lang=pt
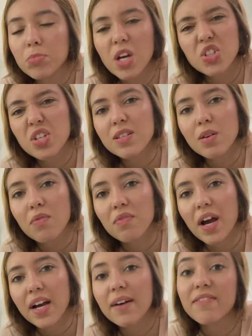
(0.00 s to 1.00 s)
Acho que só
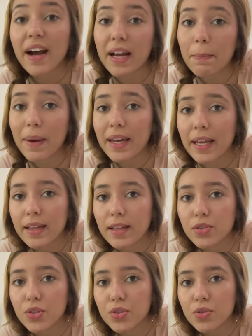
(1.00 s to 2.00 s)
faca. Faca e panela
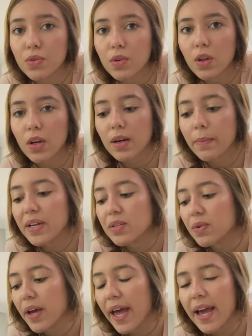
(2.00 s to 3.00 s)
a gente não coloca,
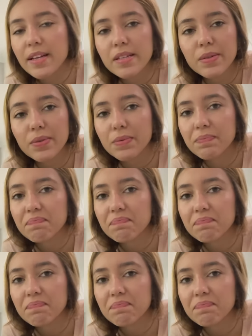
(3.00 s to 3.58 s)
mas o resto